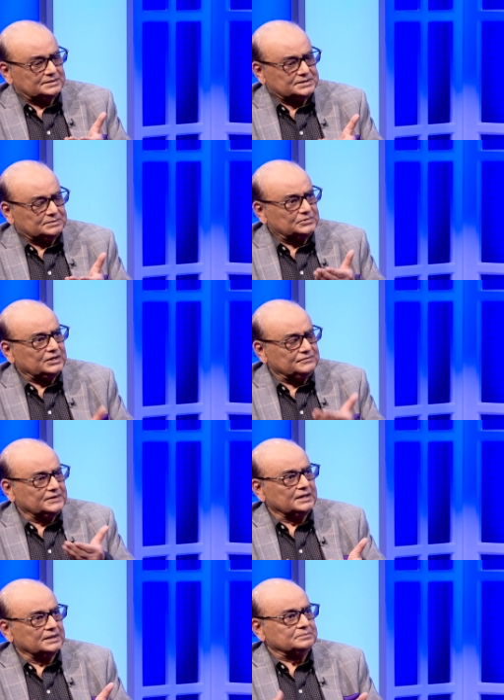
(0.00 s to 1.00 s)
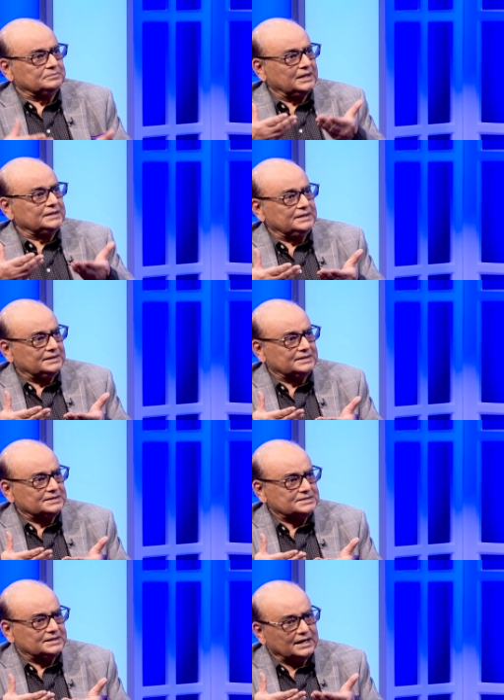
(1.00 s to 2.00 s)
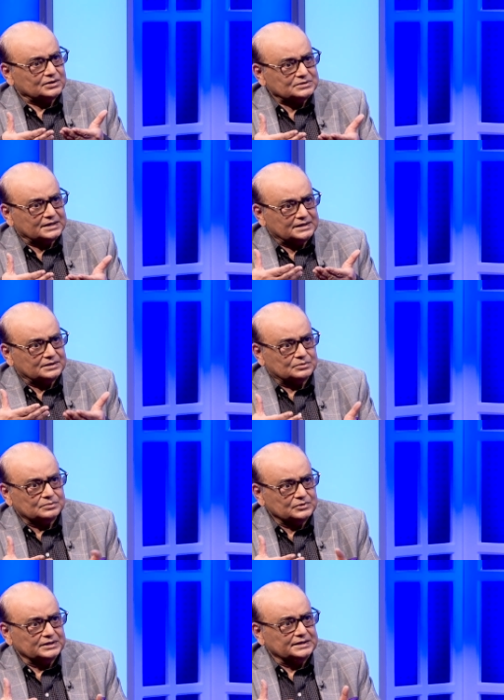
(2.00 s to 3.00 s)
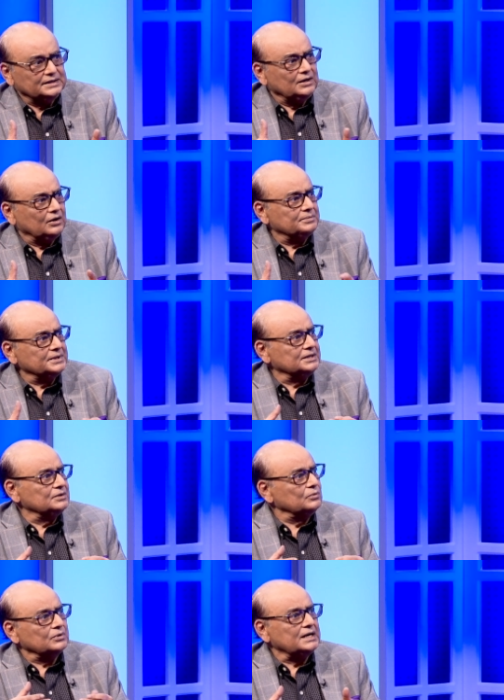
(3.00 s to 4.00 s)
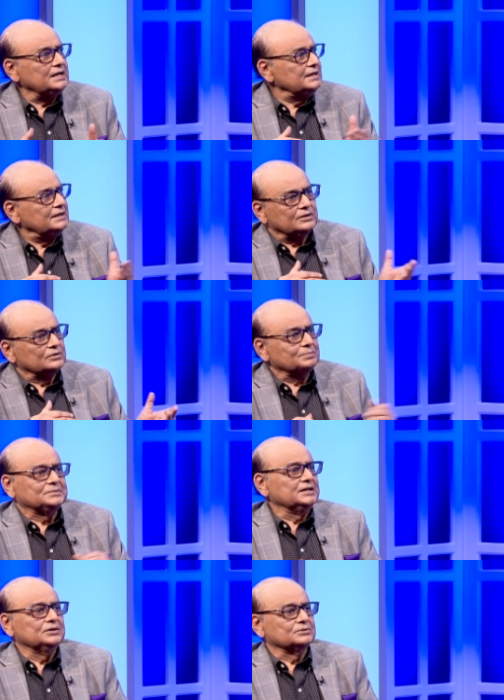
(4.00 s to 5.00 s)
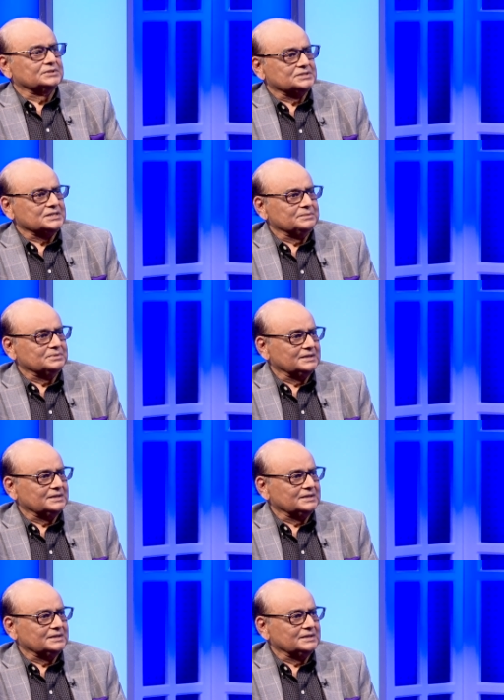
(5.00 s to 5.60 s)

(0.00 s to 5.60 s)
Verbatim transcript: যে মুনাফার হার বাড়িয়ে রেখেছি এখন এরকম হলে হবে কি ওরা রপ্তানি করতে চাইবে